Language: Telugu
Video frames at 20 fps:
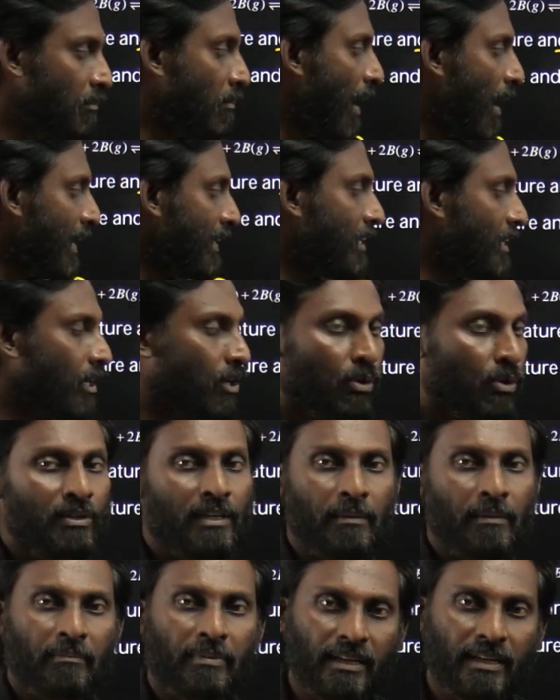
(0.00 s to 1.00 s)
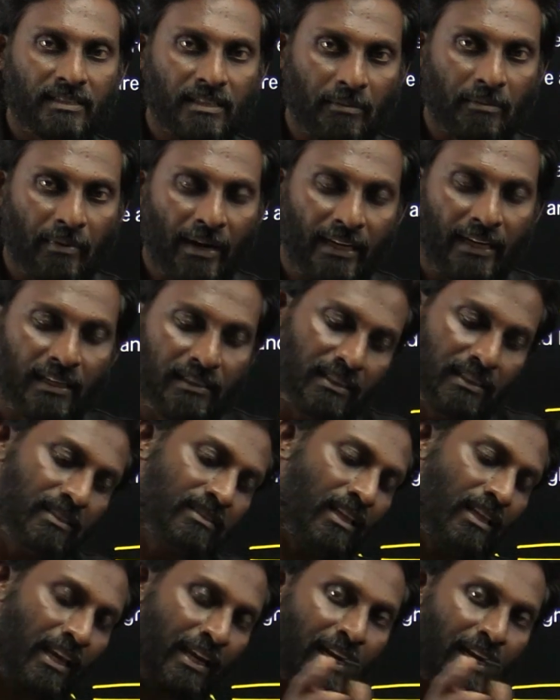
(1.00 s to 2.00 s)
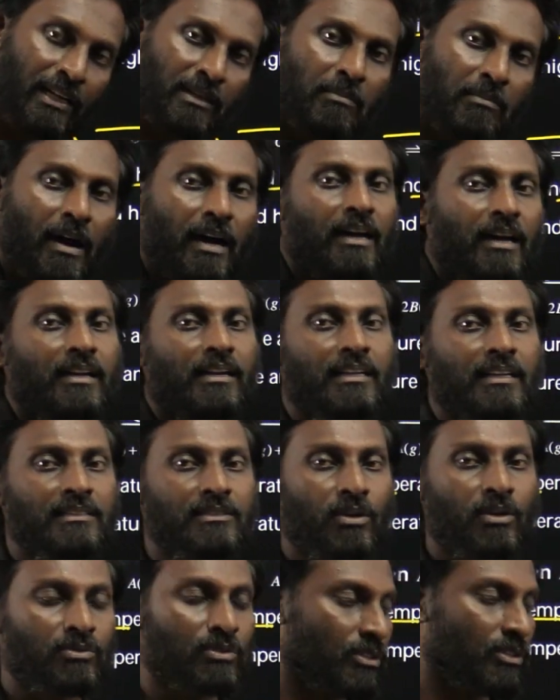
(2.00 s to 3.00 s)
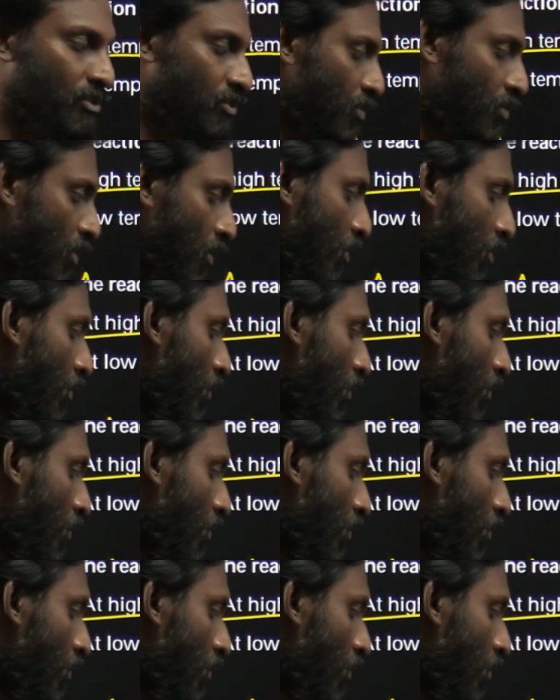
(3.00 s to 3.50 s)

బయట లో టెంపరేచర్ మెయింటైన్ చేస్తే హీట్ బాగా రిలీజ్ అవుతుంది సో